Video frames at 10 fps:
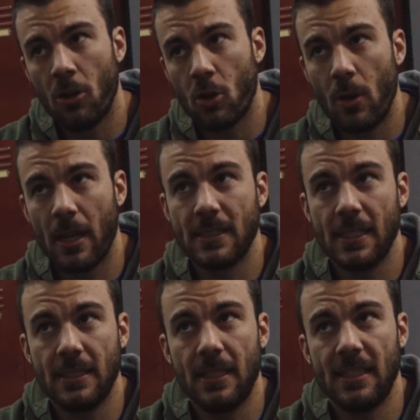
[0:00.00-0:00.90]
Como a la
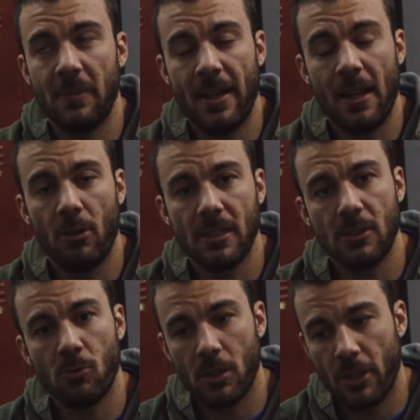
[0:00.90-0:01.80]
sexta semana o así
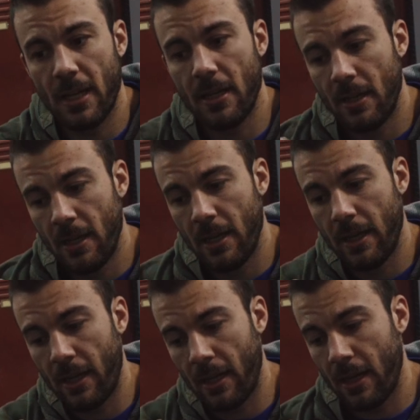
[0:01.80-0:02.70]
es cuando ya
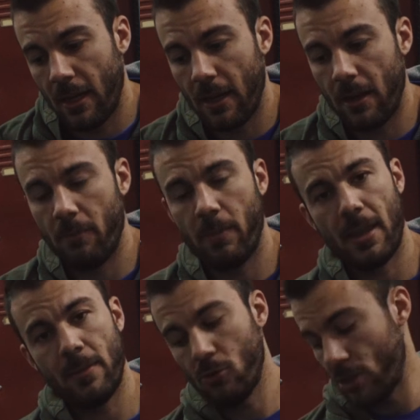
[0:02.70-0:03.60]
eh,
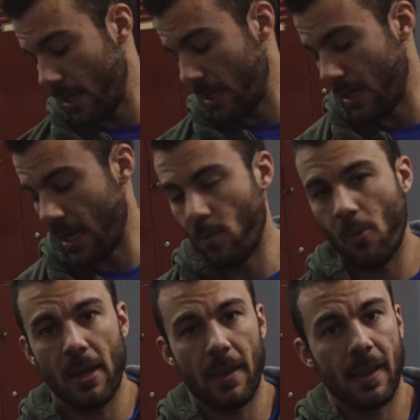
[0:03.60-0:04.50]
empezamos a, a
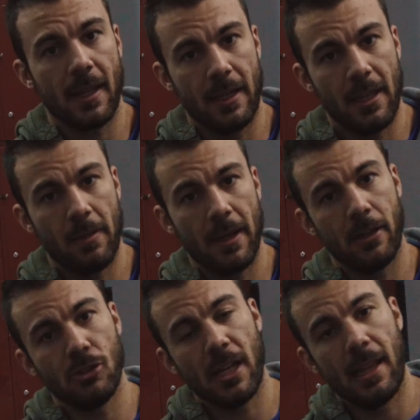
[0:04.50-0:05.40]
mover la cicatriz para
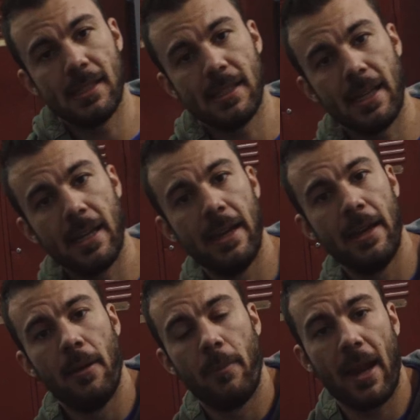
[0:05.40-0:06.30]
que no se quedase
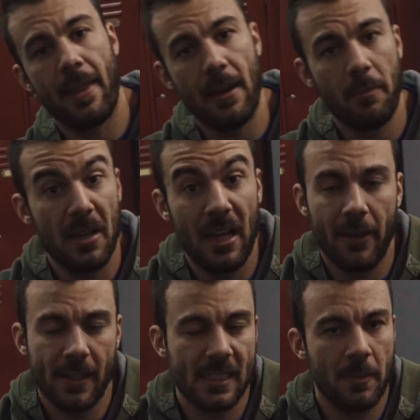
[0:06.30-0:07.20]
pegada a la piel, la
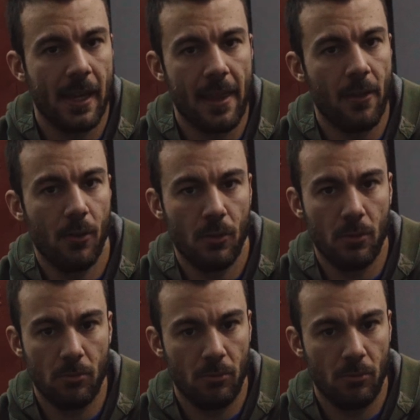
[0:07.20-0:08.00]
verdad es que se me ha quedado,